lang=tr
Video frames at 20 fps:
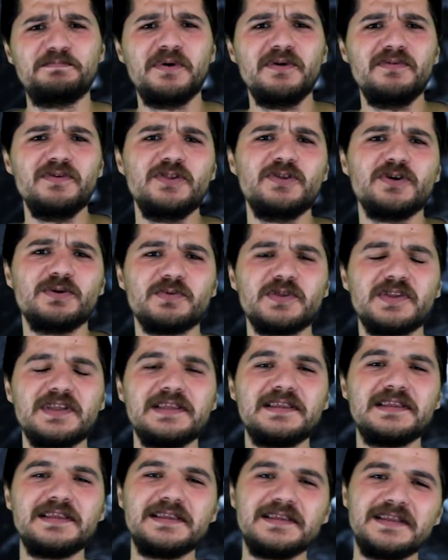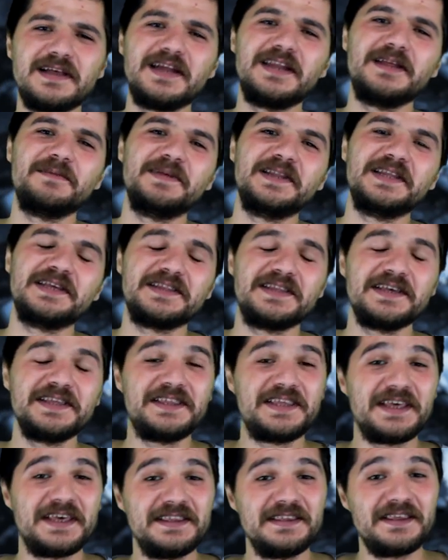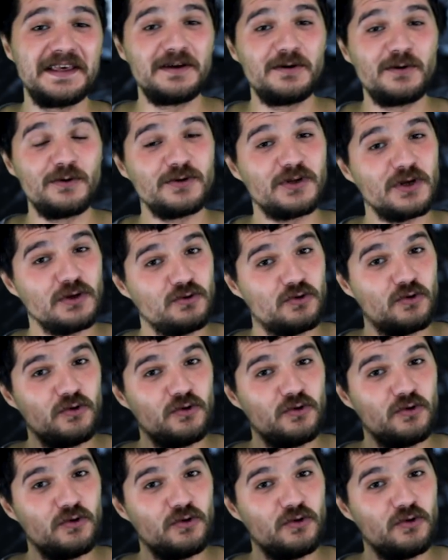Bu videomuzda sizlerle birlikte CSGO'da